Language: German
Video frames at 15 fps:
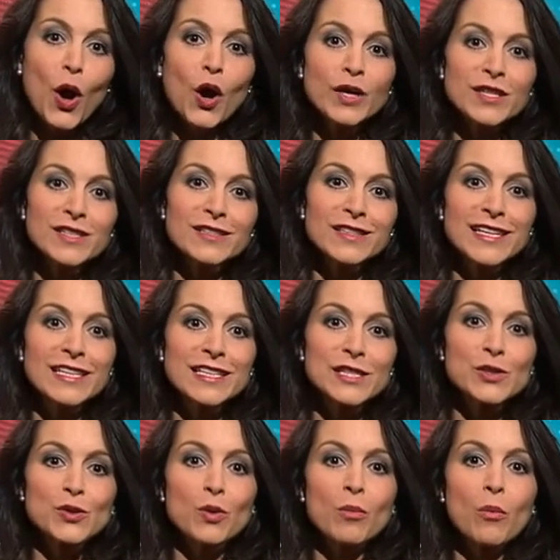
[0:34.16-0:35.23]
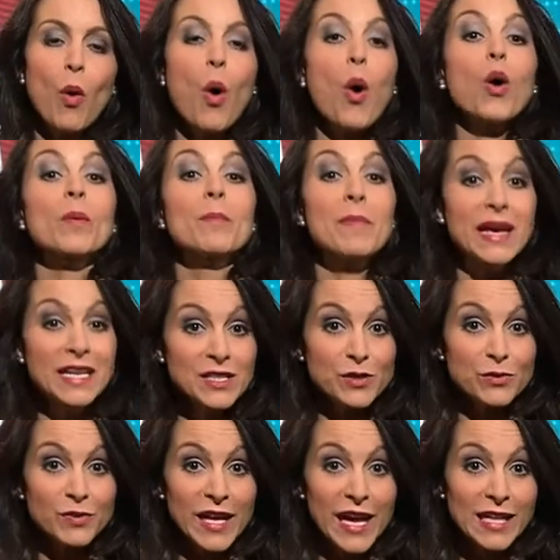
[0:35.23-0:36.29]
Heute geht es um
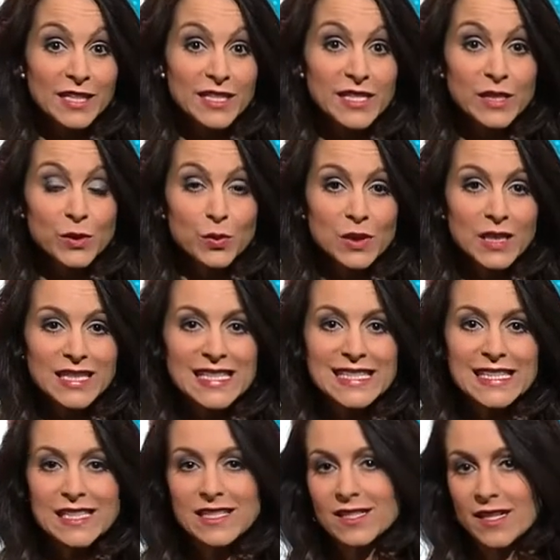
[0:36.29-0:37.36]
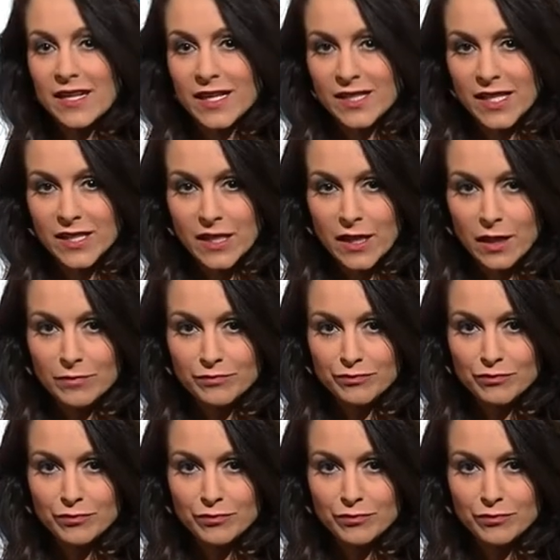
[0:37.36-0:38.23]
Augmented Reality oder das Internet der Dinge.